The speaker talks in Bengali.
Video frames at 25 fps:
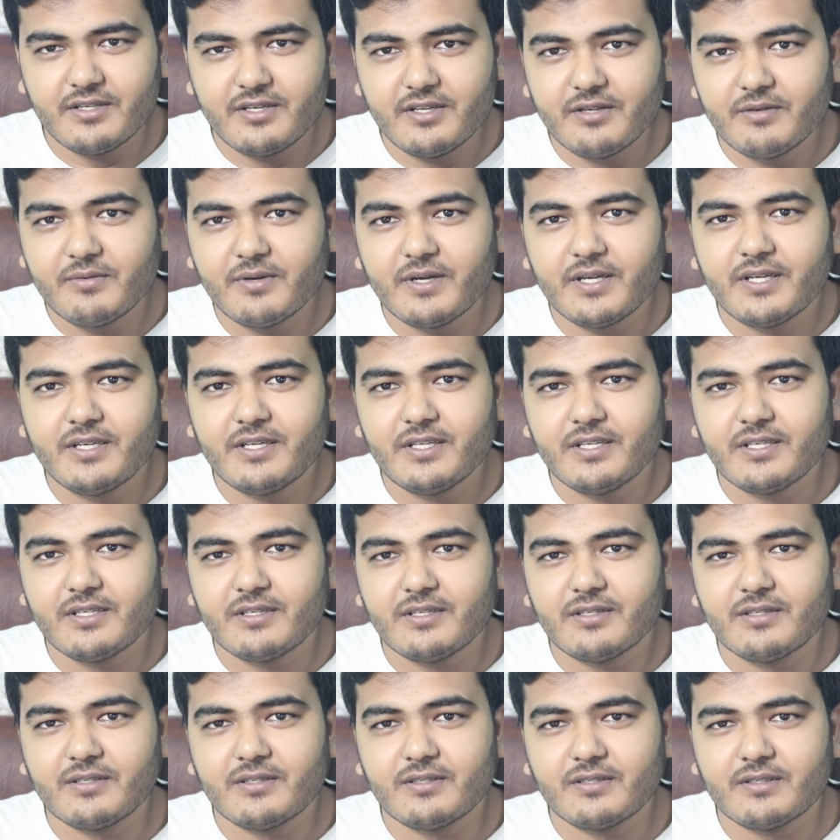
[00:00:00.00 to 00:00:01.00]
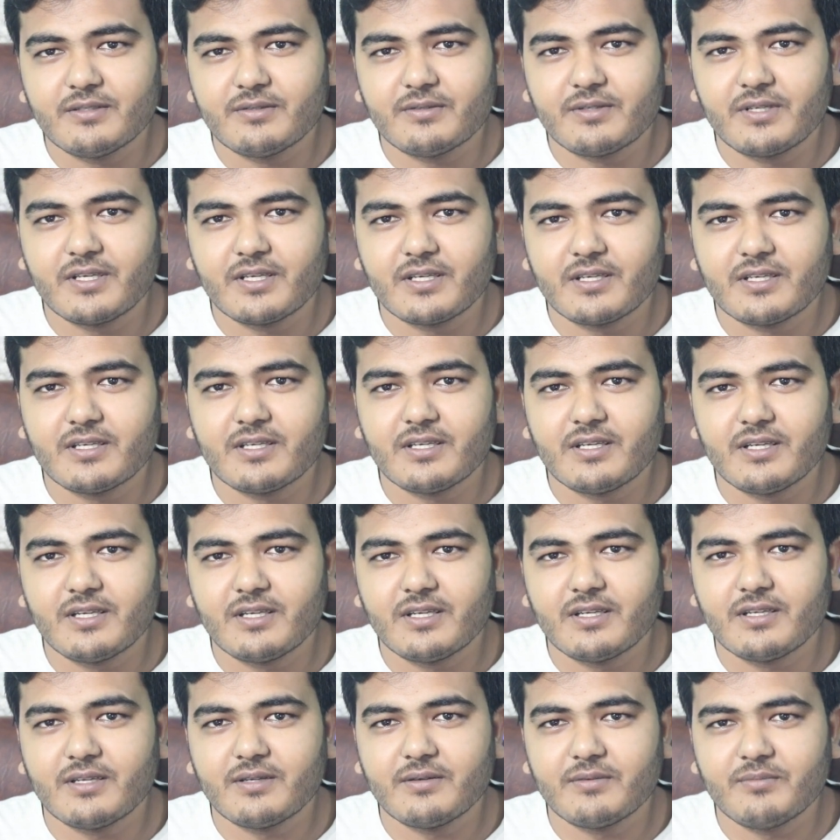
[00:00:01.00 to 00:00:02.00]
ডে বাই ডে অনেক
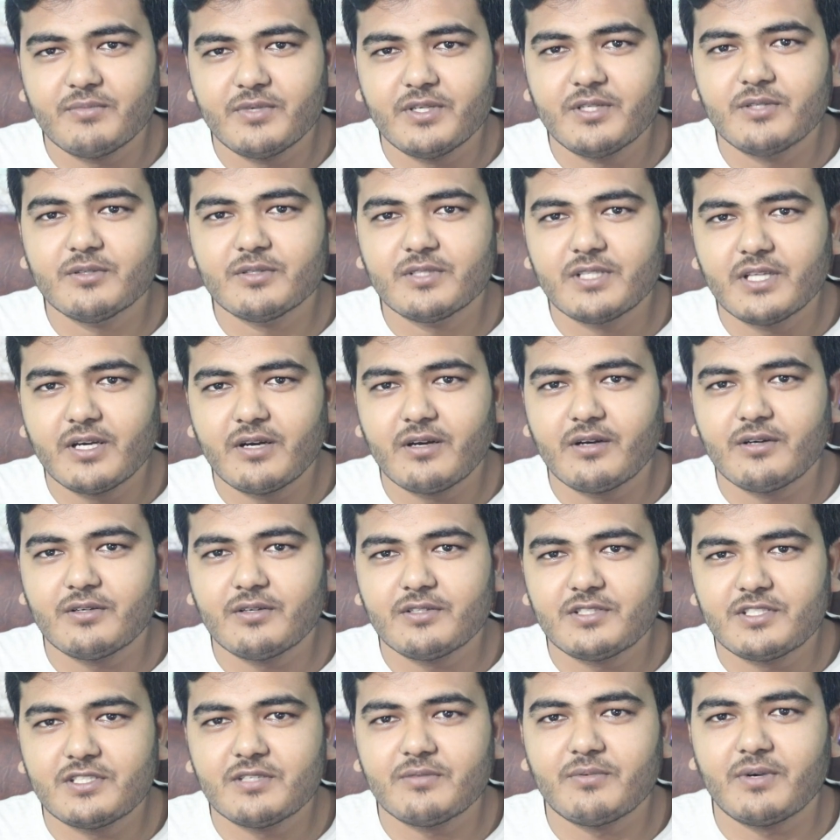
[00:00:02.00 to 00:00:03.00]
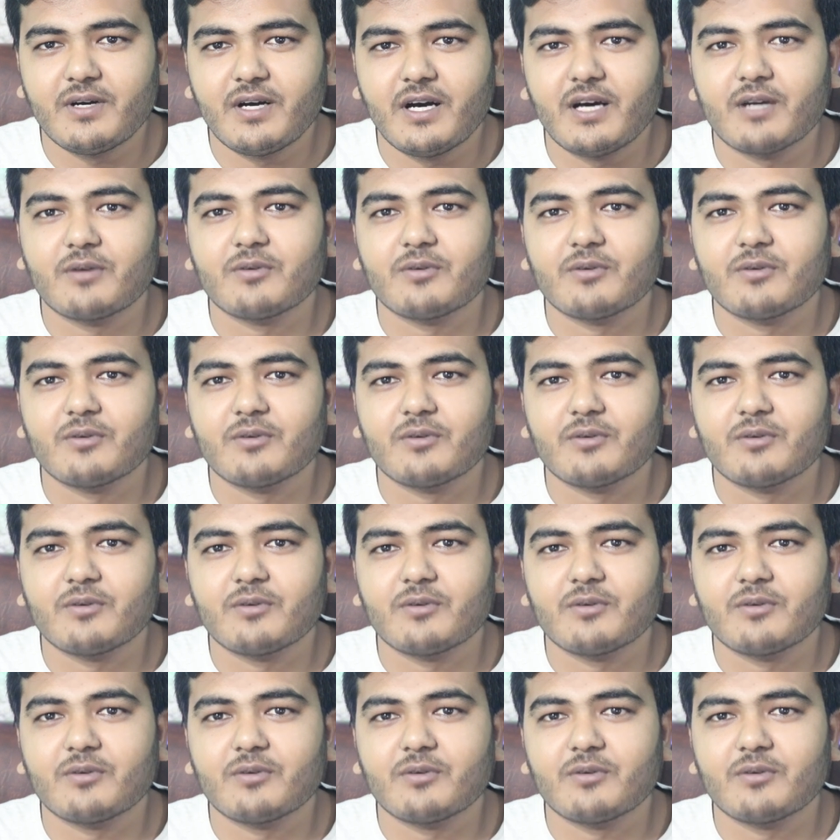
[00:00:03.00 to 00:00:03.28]
ভিডিও দেওয়া হচ্ছে বা